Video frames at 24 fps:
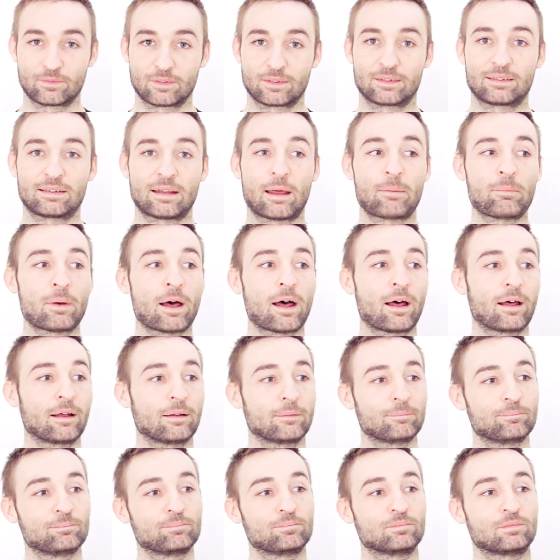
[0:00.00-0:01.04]

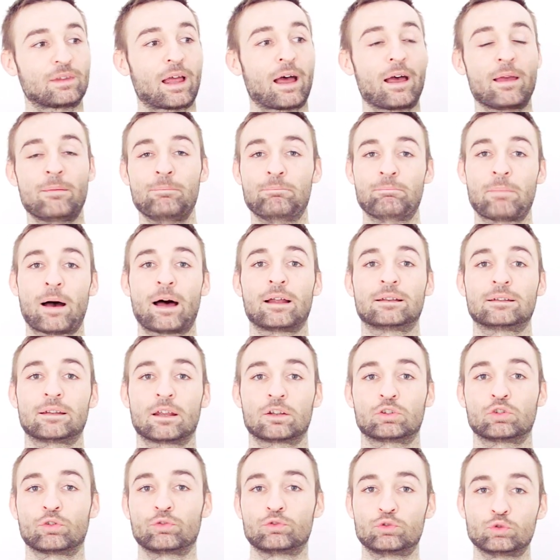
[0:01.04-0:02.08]
sama ta
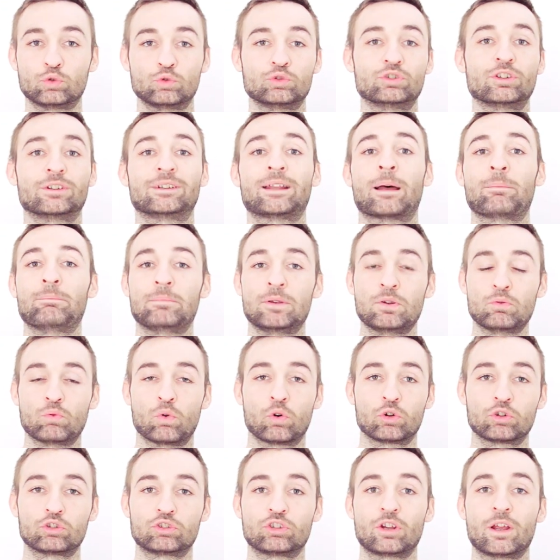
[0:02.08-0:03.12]
empatia, to wczucie, ta
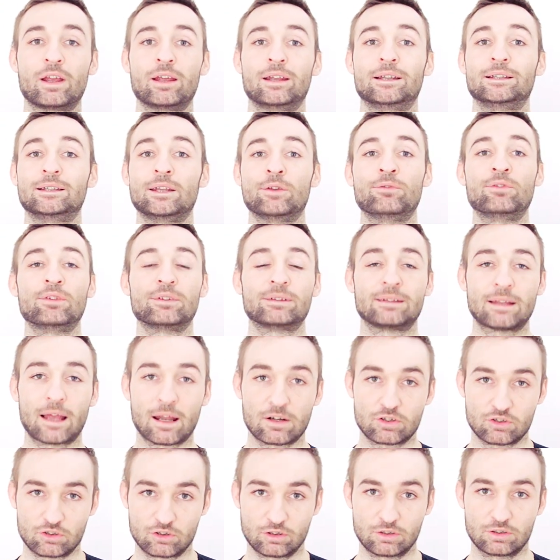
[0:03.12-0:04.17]
miłość nie
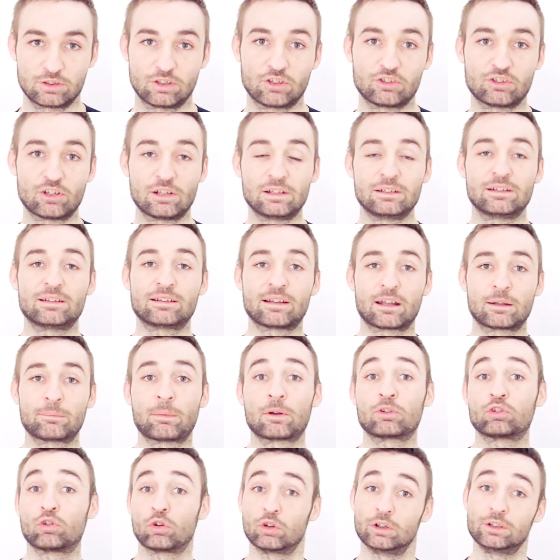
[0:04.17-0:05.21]
wystarczy, jeżeli nie
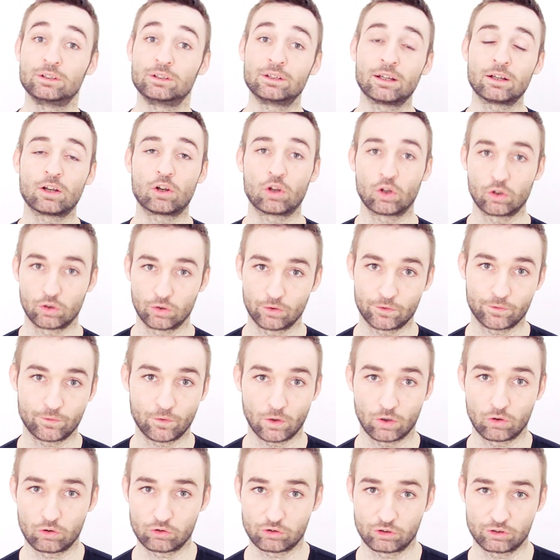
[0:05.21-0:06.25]
zadbasz o inny rejon
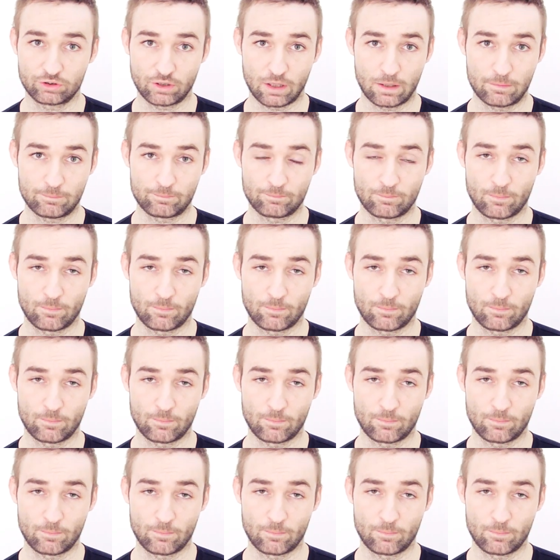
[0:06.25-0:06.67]
swojego życia.